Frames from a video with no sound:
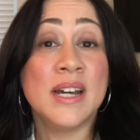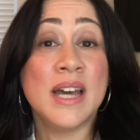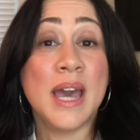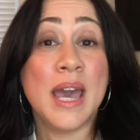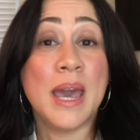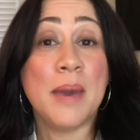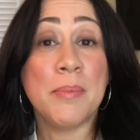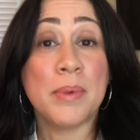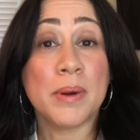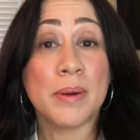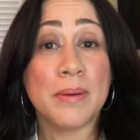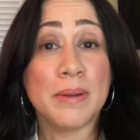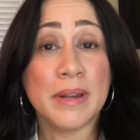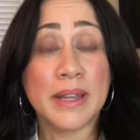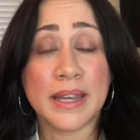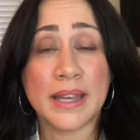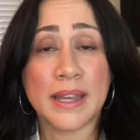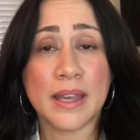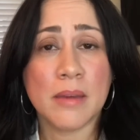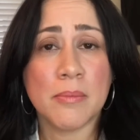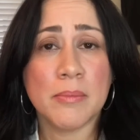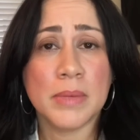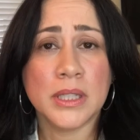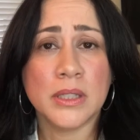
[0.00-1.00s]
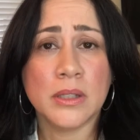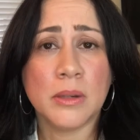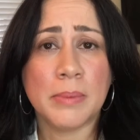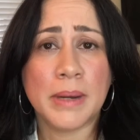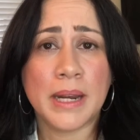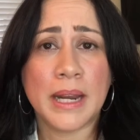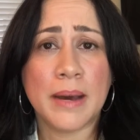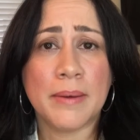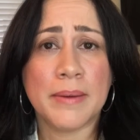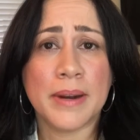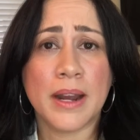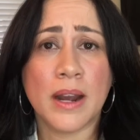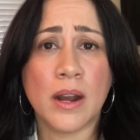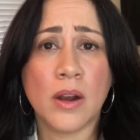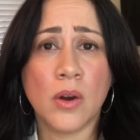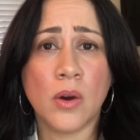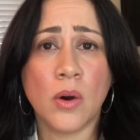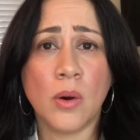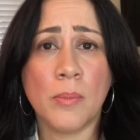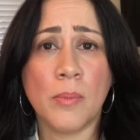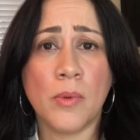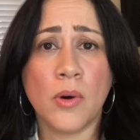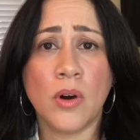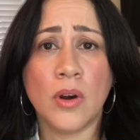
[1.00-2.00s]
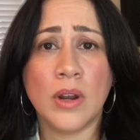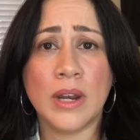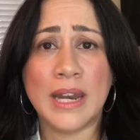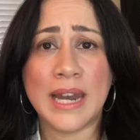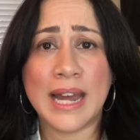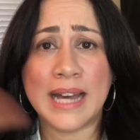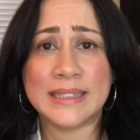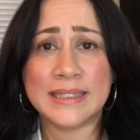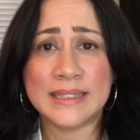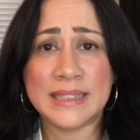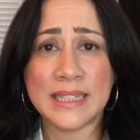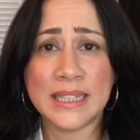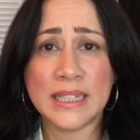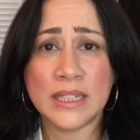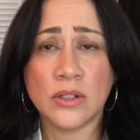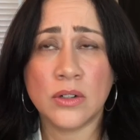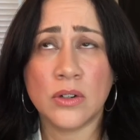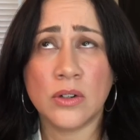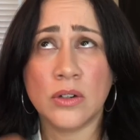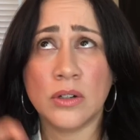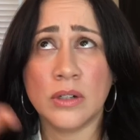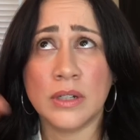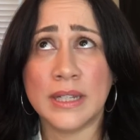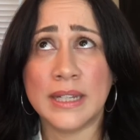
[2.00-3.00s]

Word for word: es probable que hayan visto palabras como latino